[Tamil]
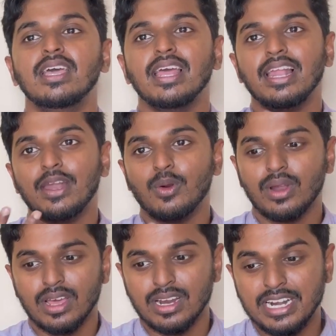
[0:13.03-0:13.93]
இல்லை
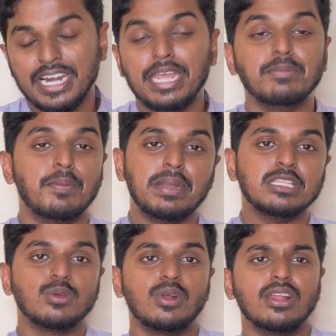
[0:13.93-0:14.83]
என்னோடய ட்ரீம்
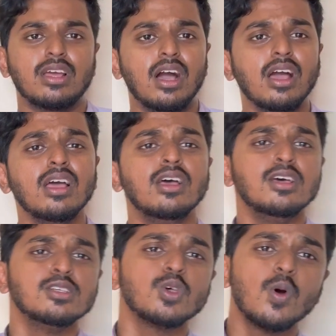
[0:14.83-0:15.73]
அப்படின்னு சொல்லியிருக்காங்க
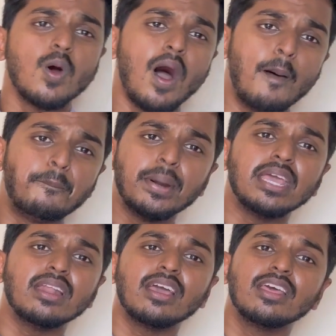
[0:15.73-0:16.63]
ஸோ அப்படி
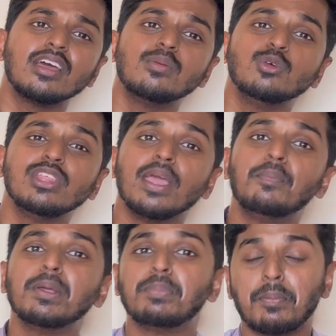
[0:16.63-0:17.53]
நான் இருக்கும்போது
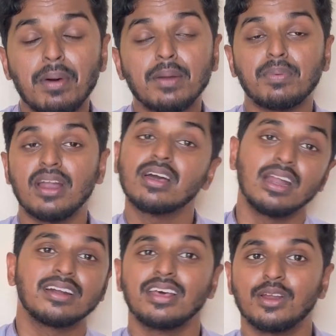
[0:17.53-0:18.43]
எப்படி ப்ரிப்பேர் பண்ணால்
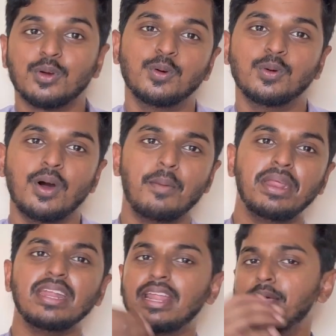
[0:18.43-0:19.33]
கரெக்டாக இருக்கும்
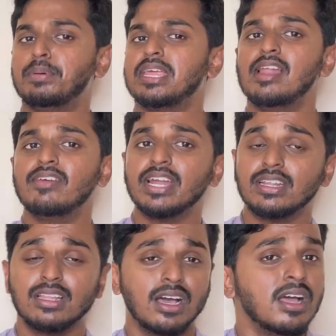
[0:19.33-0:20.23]
அப்படின்னு நிறைய பேர் கேள்வி
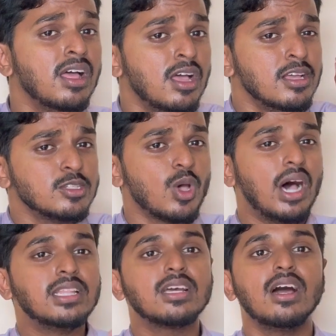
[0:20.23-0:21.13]
கேட்டிருந்தாங்க ஸோ
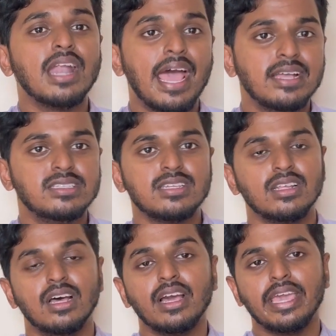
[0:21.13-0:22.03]
அதுக்கான ஆன்சரை
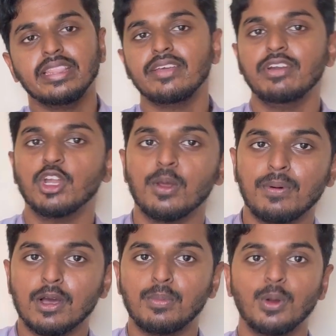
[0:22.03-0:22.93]
தான் இந்த வீடியோவில்
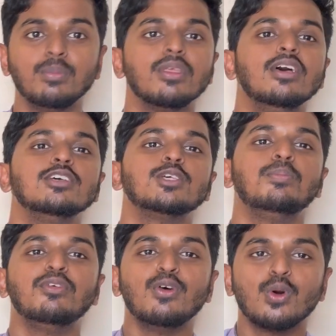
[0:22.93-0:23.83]
பார்க்க போகிறோம் ஸோ
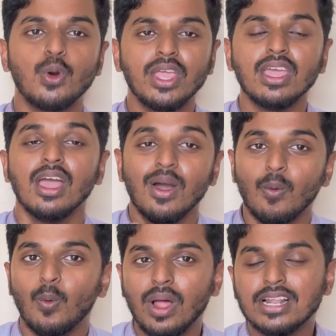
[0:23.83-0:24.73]
பிஃபோர் கோயிங்
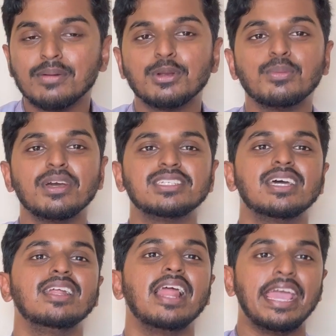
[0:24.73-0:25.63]
வெல்கம் டு மை
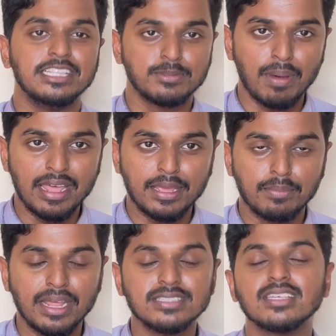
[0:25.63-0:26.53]
சேனல் இன்ஸ்பைரிங்
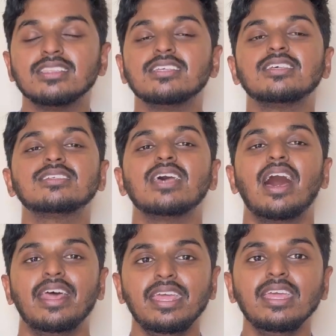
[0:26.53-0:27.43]
பிரெயின்ஸ் அண்ட் திஸ் இஸ்
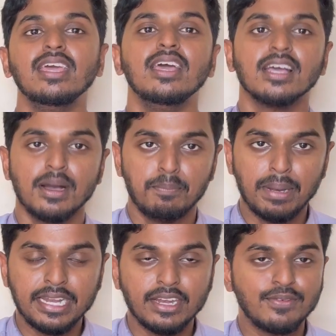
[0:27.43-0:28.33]
ஹரி
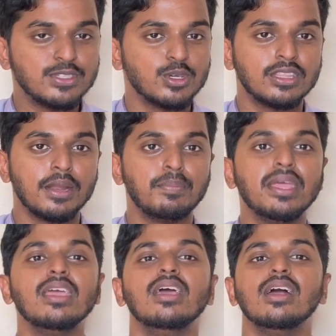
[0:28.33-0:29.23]
கம்ப்ளீட்டட் ஃபிசியோதெரப்பி
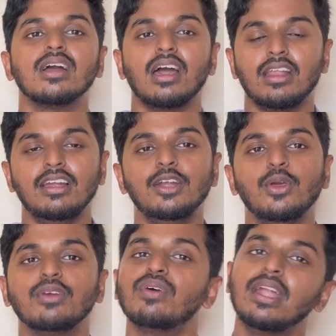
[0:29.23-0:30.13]
currently
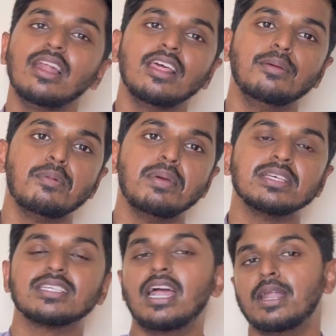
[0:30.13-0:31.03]
doing final year
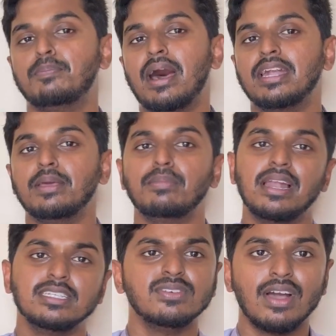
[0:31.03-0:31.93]
MBBS under part-time
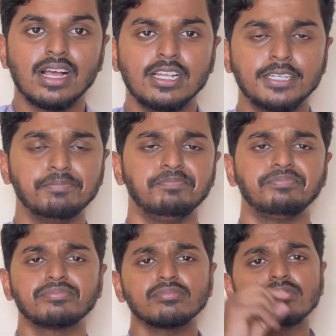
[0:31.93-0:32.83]
biology faculty.
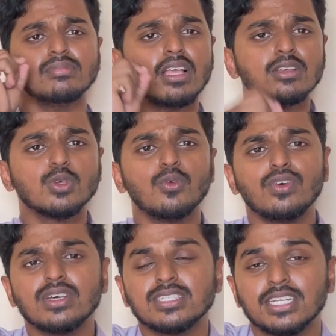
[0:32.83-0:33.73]
ஸோ
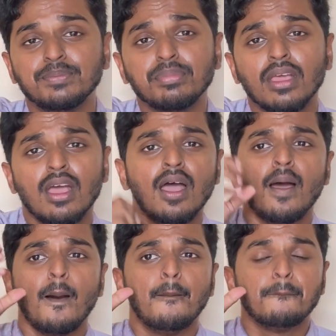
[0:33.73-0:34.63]
ஃபர்ஸ்ட்டு
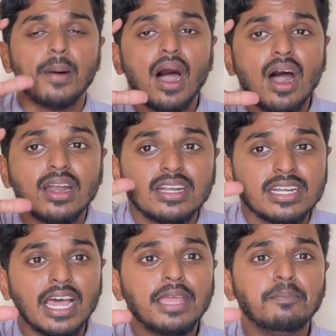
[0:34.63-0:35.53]
பார்ட்
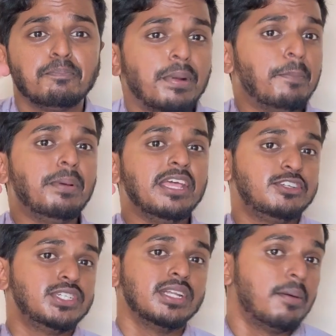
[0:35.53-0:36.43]
டைம்
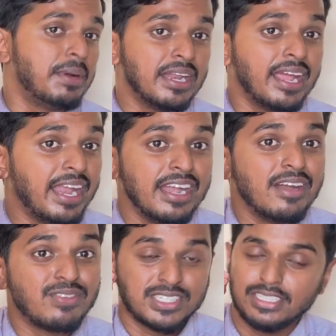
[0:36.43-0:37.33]
ப்ரிப்பரேஷன் அப்படின்னா
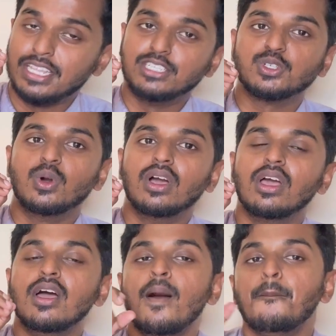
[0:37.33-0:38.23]
என்னன்னு ஃபஸ்ட்டு தெரிஞ்சுக்கோங்க
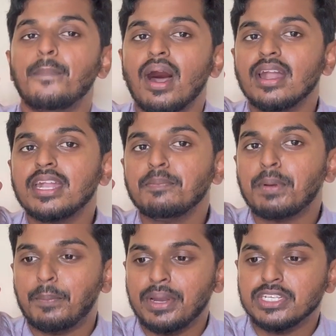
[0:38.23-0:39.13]
பார்ட் டைம்
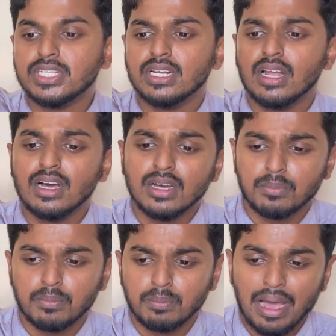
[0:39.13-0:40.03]
ப்ரிப்பரேஷன்னா
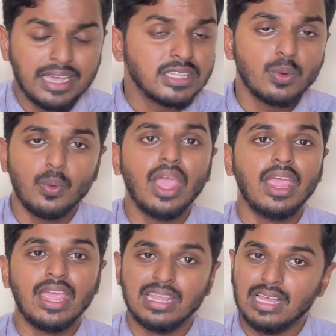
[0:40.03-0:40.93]
பை த வே
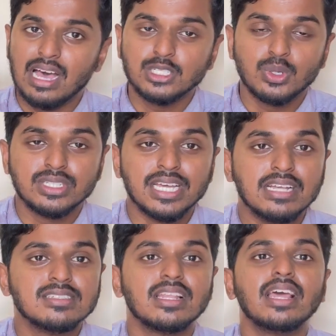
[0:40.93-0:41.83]
ஏதாச்சும் ஒரு
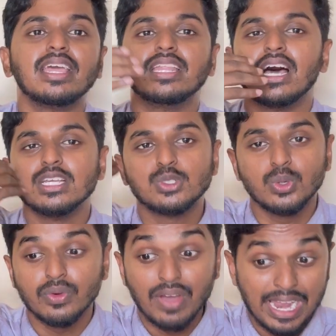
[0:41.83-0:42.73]
சான்ஸில் ஏதாச்சும்
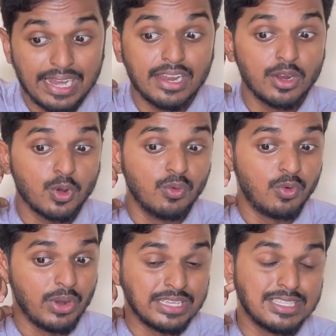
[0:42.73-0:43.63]
ஒரு வேலையில் இருக்கும்
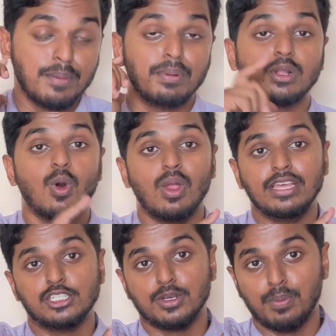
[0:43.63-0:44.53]
ஃபார் எக்ஸாம்பிள்
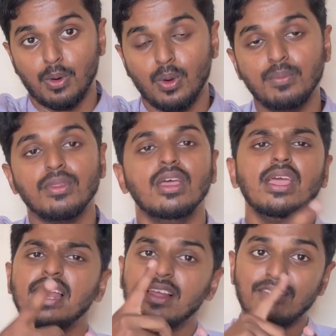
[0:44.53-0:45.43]
காலேஜுக்கு போகிறோம்
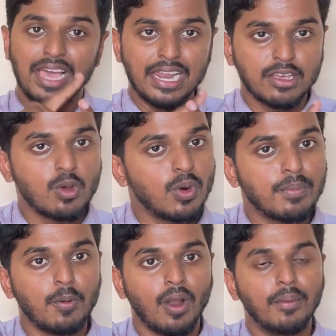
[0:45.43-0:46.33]
இல்லை வேலைக்கு கூட
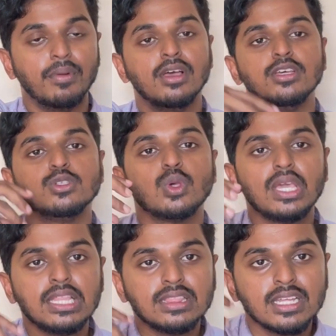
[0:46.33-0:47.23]
போகலாம் ஸோ
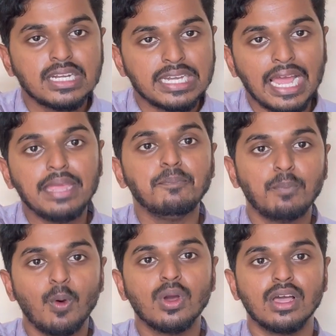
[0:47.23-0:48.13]
இந்த டைம்
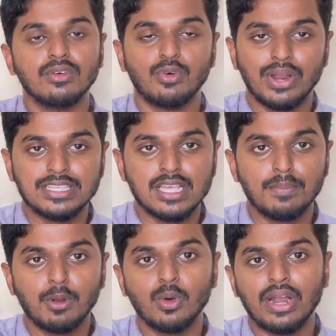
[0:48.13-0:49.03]
போக ஃபார்
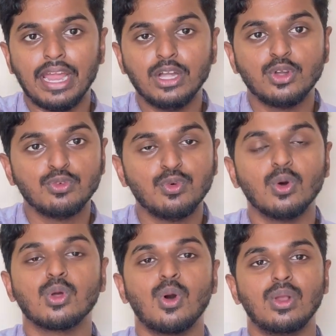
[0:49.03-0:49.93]
எக்ஸாம்பிள் ஒரு நைன் டு
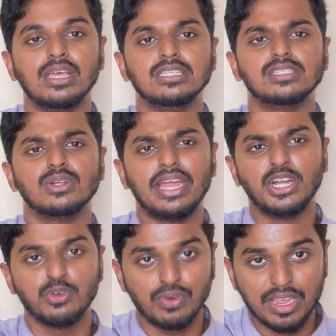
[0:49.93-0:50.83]
ஃபோர் காலேஜ் நைன்
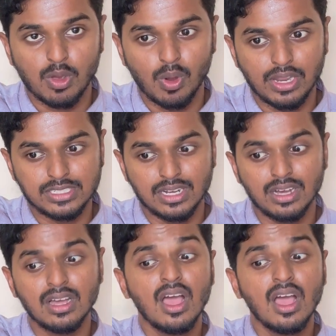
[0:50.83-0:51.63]
டு ஃபைவ் காலேஜ்னால்